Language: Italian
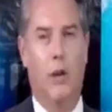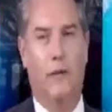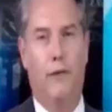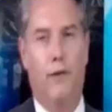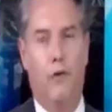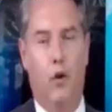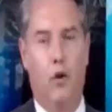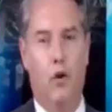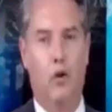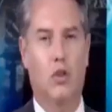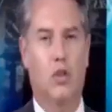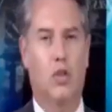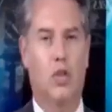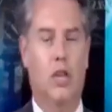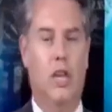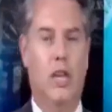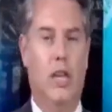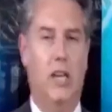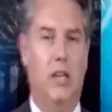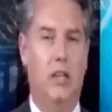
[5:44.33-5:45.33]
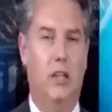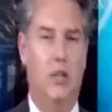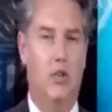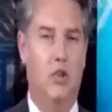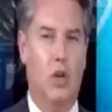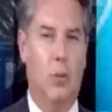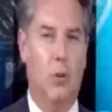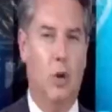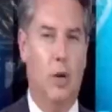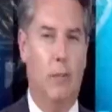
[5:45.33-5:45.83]
forse
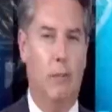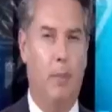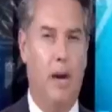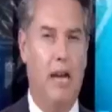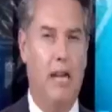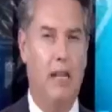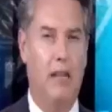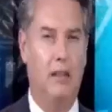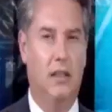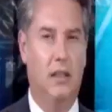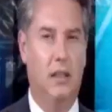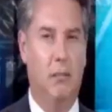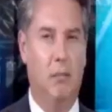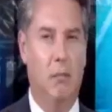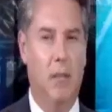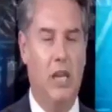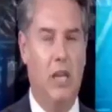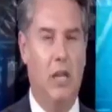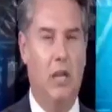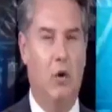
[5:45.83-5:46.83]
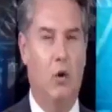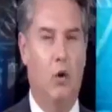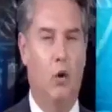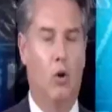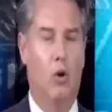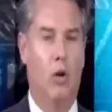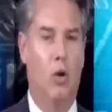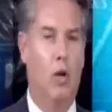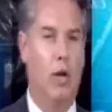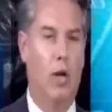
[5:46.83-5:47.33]
diciamo, le parti
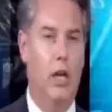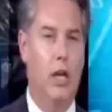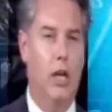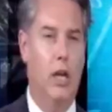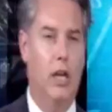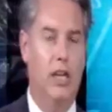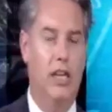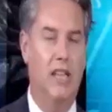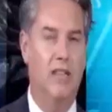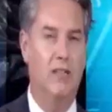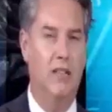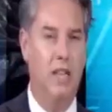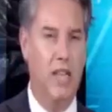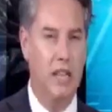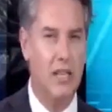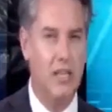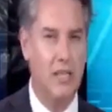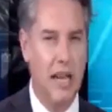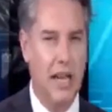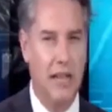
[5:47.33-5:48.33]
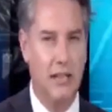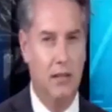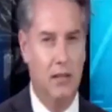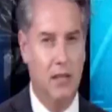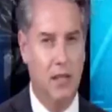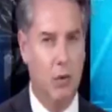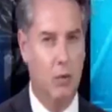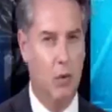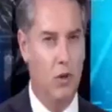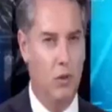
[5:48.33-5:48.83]
meno eh,
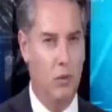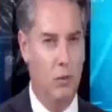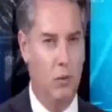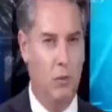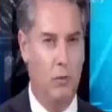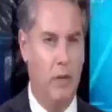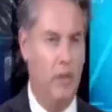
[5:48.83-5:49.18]
interessanti in questo